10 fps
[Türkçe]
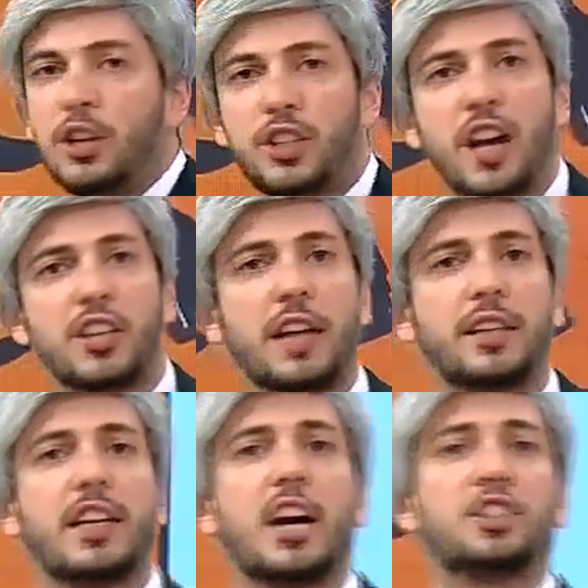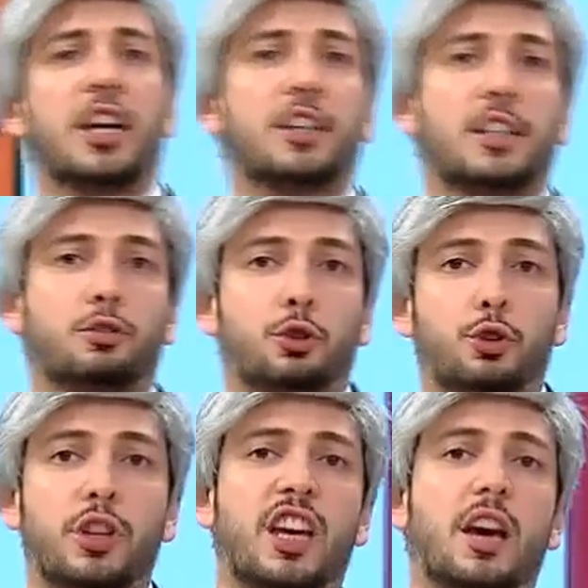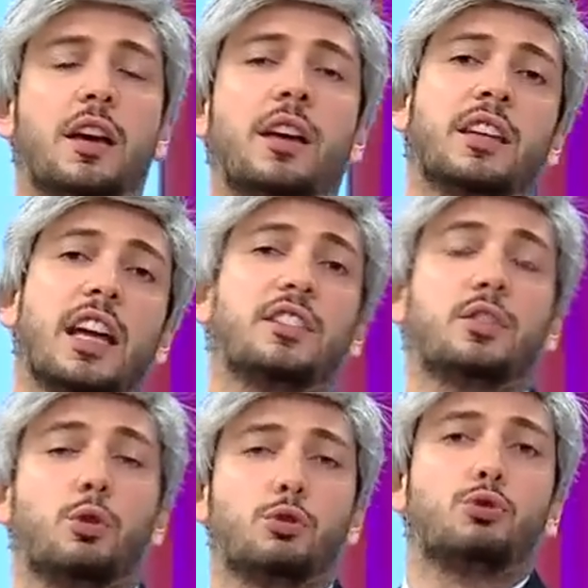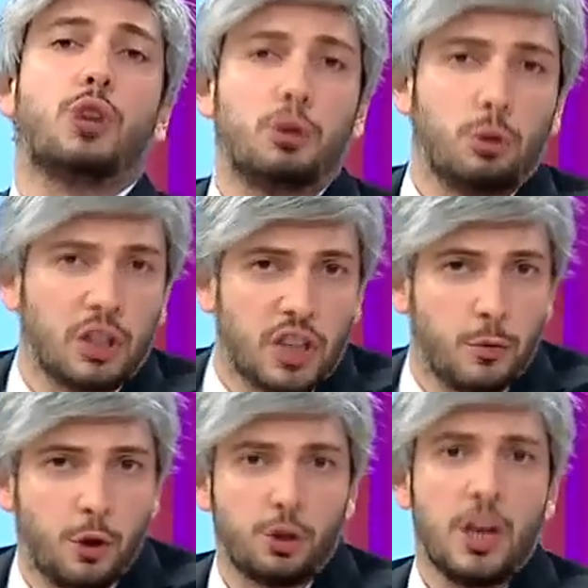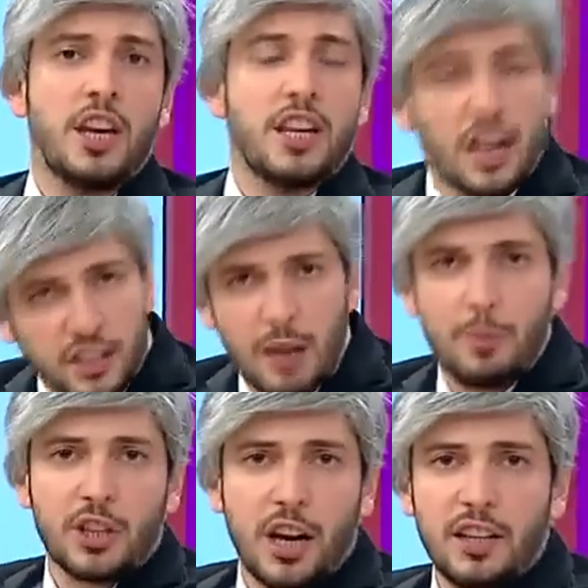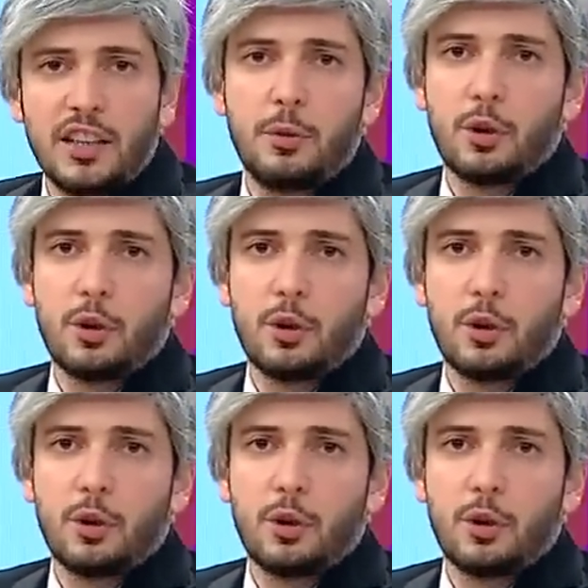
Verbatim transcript: şarj aletini yaşlandırdık. Çünkü niye? Kendisine uzun süredir ulaşamıyoruz. Yaşlanmış halinde bir